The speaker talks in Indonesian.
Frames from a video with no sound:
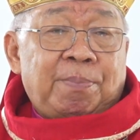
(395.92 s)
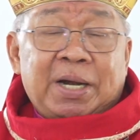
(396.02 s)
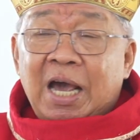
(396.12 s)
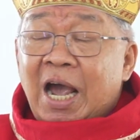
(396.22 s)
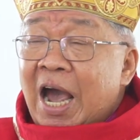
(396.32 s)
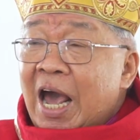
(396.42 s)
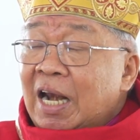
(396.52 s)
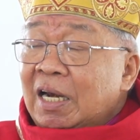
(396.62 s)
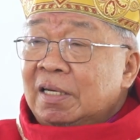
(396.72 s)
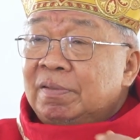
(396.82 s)

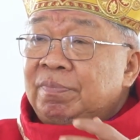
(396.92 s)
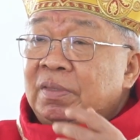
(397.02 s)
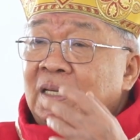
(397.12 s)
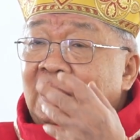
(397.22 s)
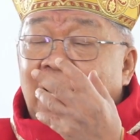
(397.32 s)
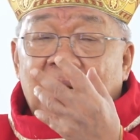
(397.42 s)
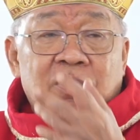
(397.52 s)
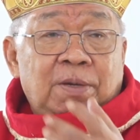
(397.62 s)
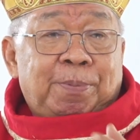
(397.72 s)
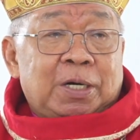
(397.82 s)
Padahal
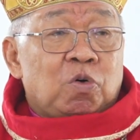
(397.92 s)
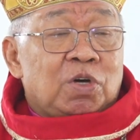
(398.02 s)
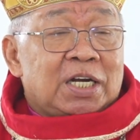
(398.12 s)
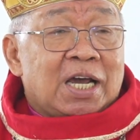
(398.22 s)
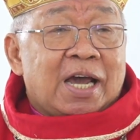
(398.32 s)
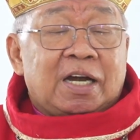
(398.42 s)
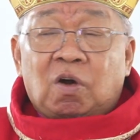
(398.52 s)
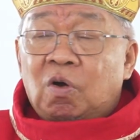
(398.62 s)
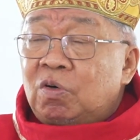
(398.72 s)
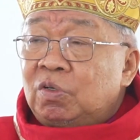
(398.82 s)
kalau dipenuhi dengan
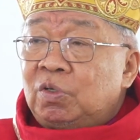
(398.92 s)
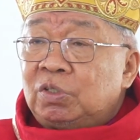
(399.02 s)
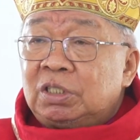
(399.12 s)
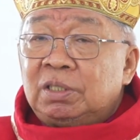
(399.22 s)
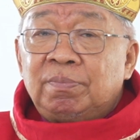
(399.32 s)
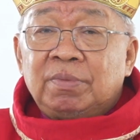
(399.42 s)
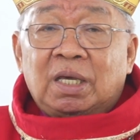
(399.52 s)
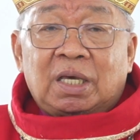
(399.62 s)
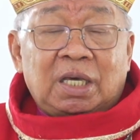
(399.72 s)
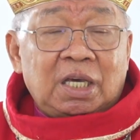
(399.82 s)
Roh Kudus,
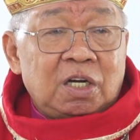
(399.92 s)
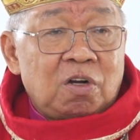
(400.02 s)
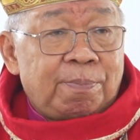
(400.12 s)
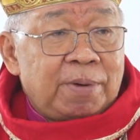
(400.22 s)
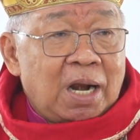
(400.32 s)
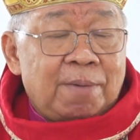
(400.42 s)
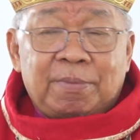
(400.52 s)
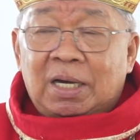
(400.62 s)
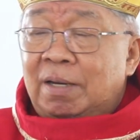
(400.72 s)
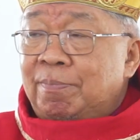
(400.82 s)
hidup dalam
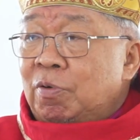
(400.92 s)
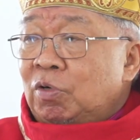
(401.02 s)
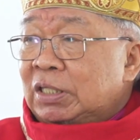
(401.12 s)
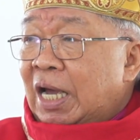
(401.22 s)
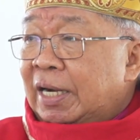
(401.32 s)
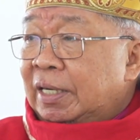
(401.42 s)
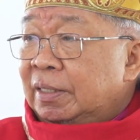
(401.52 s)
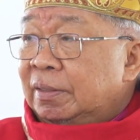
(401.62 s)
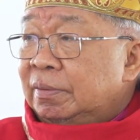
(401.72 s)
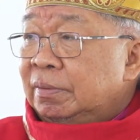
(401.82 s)
kelembutan,
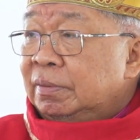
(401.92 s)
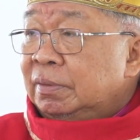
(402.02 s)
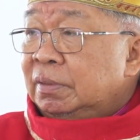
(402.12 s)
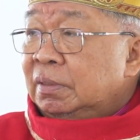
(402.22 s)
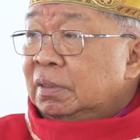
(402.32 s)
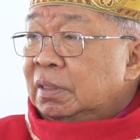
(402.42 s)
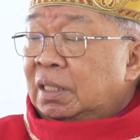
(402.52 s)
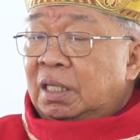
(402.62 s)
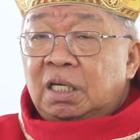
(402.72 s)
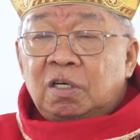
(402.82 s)

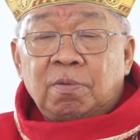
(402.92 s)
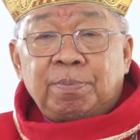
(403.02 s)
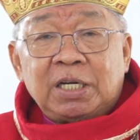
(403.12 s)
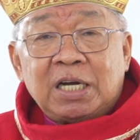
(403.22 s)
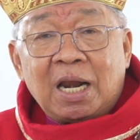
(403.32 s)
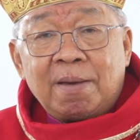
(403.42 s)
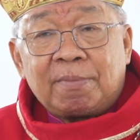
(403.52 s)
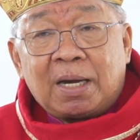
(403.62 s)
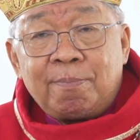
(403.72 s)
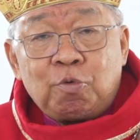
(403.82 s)
hidup di
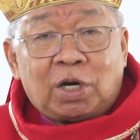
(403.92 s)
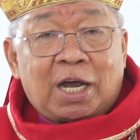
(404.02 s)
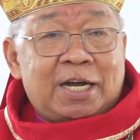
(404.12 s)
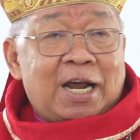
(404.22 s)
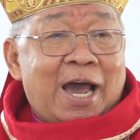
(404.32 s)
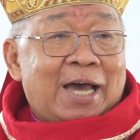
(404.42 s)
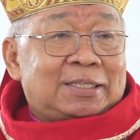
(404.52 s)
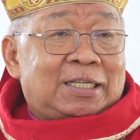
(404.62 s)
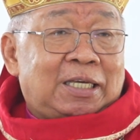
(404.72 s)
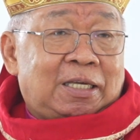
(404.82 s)
dalam kemurahan
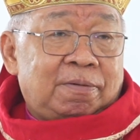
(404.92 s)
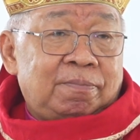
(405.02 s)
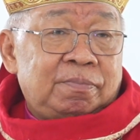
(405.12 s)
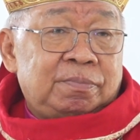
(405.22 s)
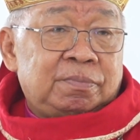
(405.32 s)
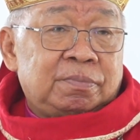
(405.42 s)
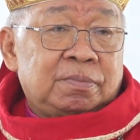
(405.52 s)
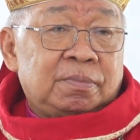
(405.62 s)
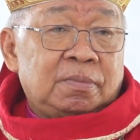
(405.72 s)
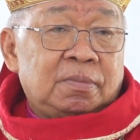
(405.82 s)
hati,
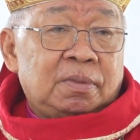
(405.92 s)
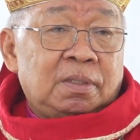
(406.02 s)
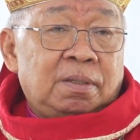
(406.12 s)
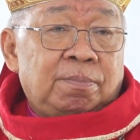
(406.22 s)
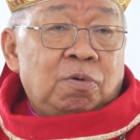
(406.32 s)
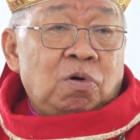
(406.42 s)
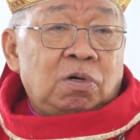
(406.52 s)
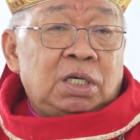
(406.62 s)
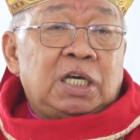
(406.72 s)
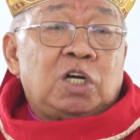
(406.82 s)

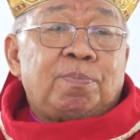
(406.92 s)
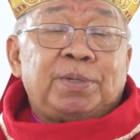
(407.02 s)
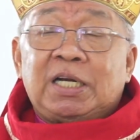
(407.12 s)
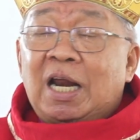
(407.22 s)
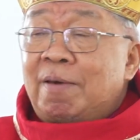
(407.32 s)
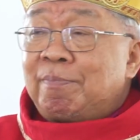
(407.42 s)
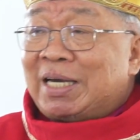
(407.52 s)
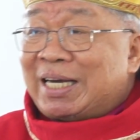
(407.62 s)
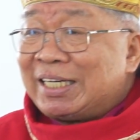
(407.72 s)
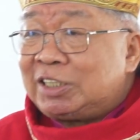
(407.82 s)
bu hidup di dalam
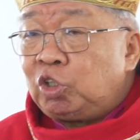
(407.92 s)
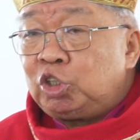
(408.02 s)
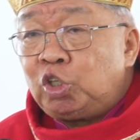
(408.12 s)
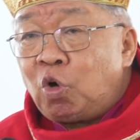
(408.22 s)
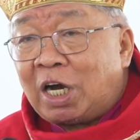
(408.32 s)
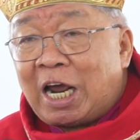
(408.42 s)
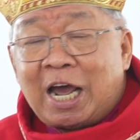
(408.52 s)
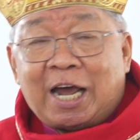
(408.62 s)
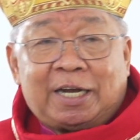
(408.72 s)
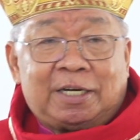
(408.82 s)

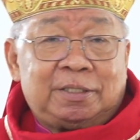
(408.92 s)
kejujuran,